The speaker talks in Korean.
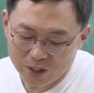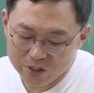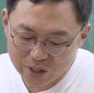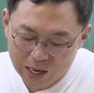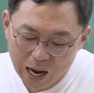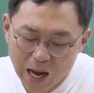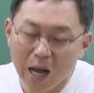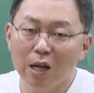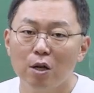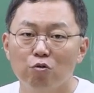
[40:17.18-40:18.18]
그래서
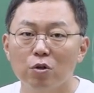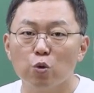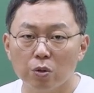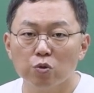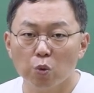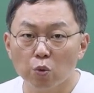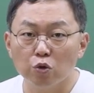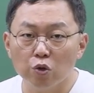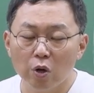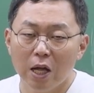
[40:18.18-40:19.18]
가 우리 조선
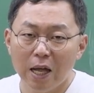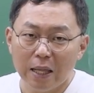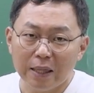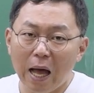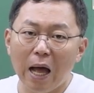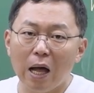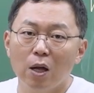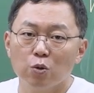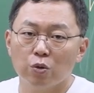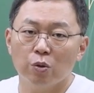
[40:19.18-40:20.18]
속국,
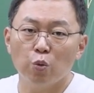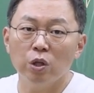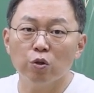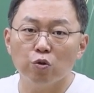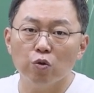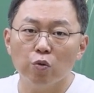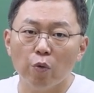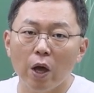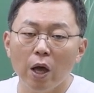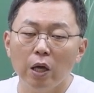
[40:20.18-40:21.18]
나 조선 독립국
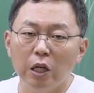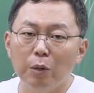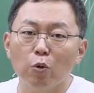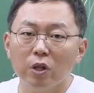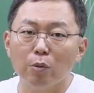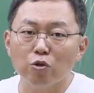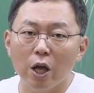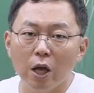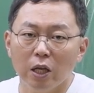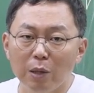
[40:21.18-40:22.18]
왜 일본
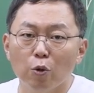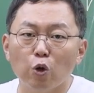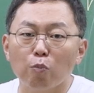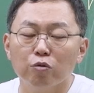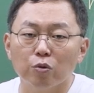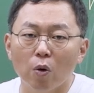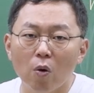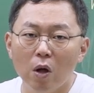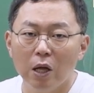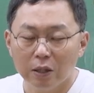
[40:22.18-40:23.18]
때문에 일본
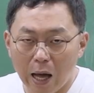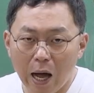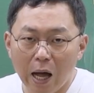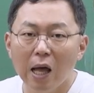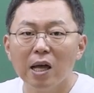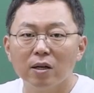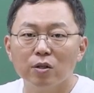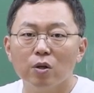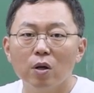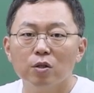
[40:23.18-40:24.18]
덕분으로 다
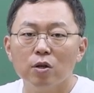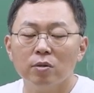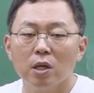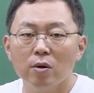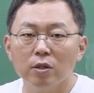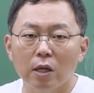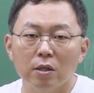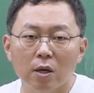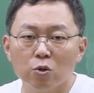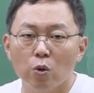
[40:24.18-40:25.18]
그래서 청나라와
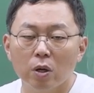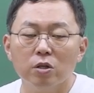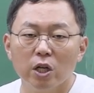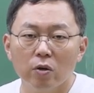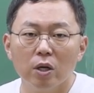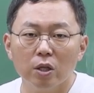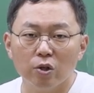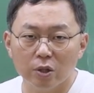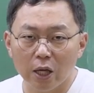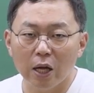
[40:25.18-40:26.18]
대등한 조약을 체결하게
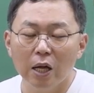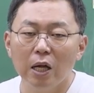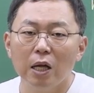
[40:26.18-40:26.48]
되었다.